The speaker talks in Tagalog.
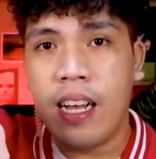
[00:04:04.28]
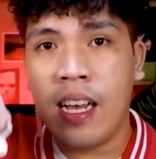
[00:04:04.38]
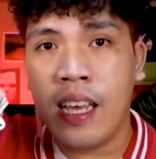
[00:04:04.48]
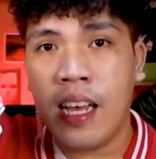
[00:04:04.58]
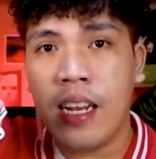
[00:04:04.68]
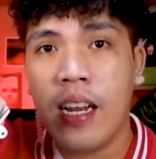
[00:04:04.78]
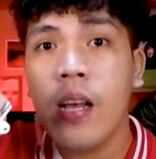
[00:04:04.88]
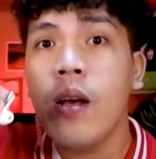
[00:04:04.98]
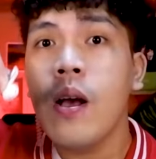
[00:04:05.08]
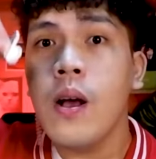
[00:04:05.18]
Ayan,
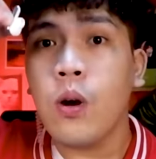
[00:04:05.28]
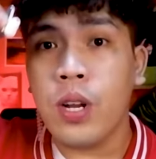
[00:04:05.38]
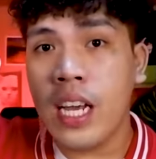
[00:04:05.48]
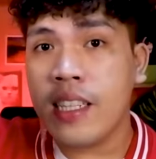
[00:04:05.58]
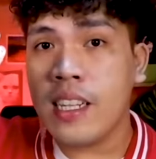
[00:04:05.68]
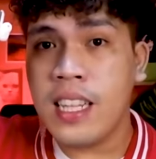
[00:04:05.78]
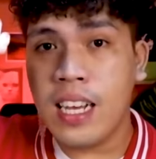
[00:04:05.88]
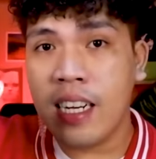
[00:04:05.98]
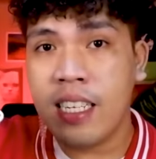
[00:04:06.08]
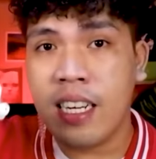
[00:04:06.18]
connected na
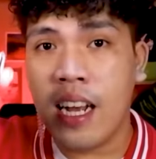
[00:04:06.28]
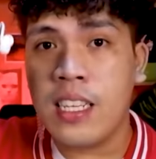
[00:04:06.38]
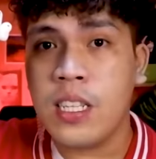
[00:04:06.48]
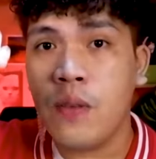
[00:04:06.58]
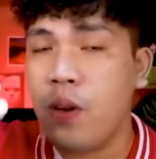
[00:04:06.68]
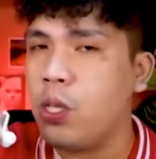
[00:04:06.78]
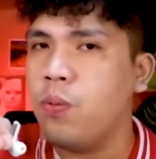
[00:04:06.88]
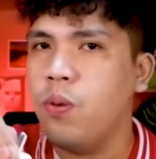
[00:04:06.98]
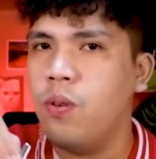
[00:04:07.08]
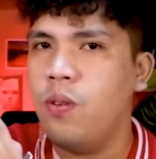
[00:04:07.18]
agad siya sa device
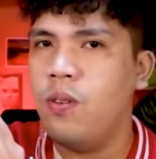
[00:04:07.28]
mo.